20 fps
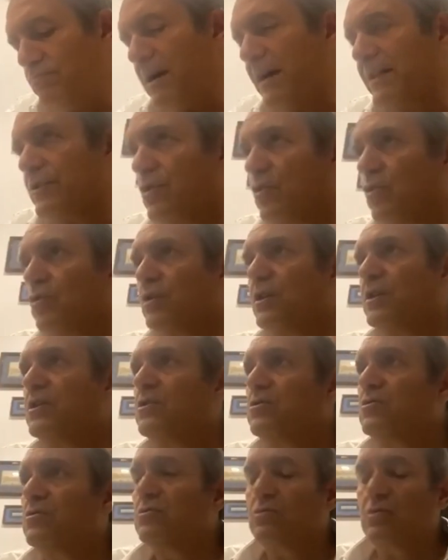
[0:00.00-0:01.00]
Bagnoli.
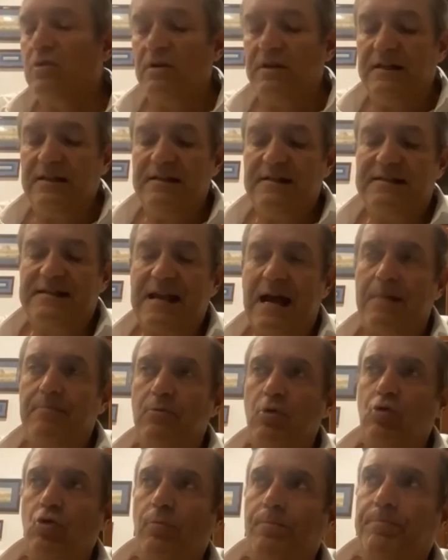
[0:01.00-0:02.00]

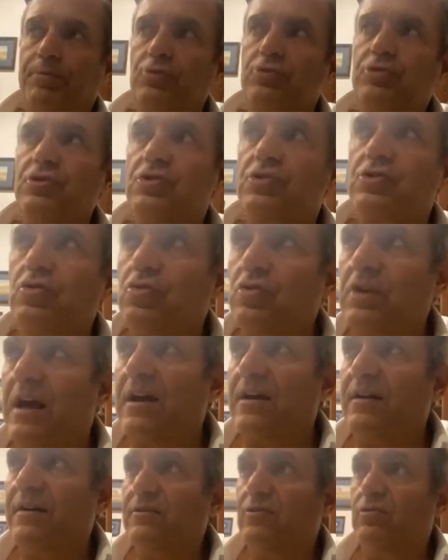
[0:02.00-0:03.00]
Iniziamo
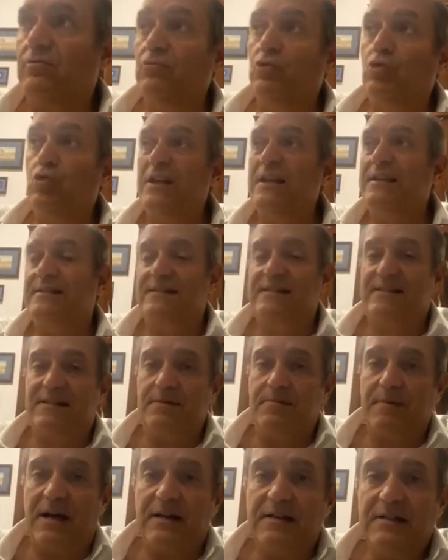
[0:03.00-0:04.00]
un'opposizione
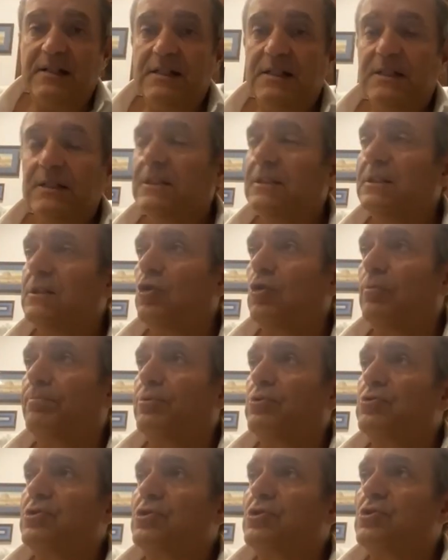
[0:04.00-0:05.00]
durissima.
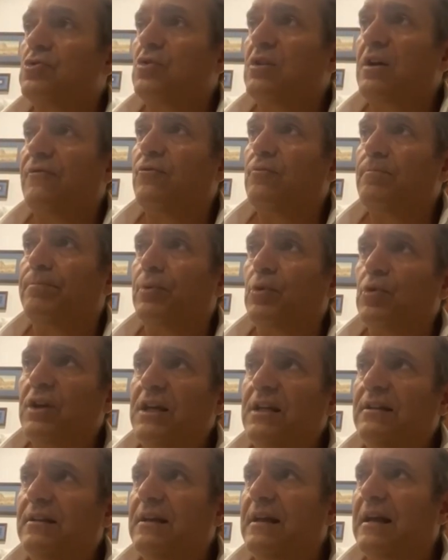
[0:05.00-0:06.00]
L'opposizione fu
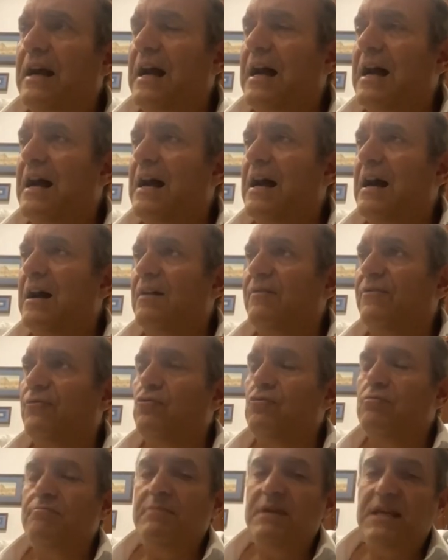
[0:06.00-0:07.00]
politica,
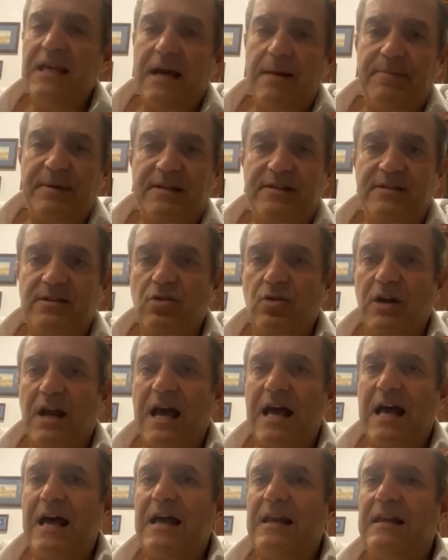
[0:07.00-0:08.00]
fu mia
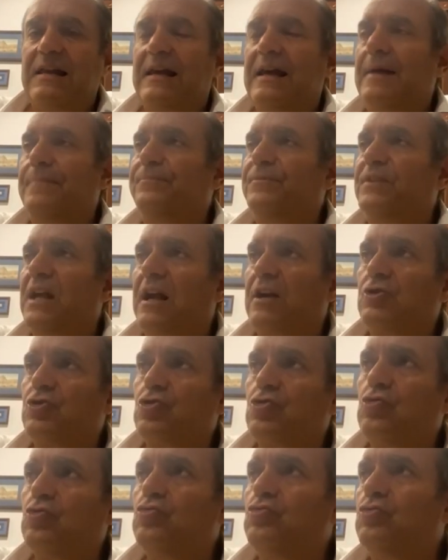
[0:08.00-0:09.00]
personale, della
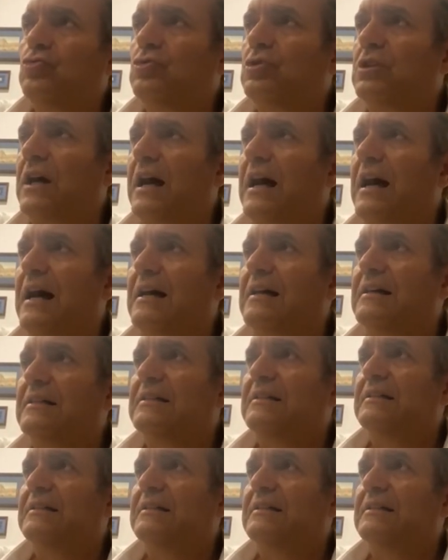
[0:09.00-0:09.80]
giunta,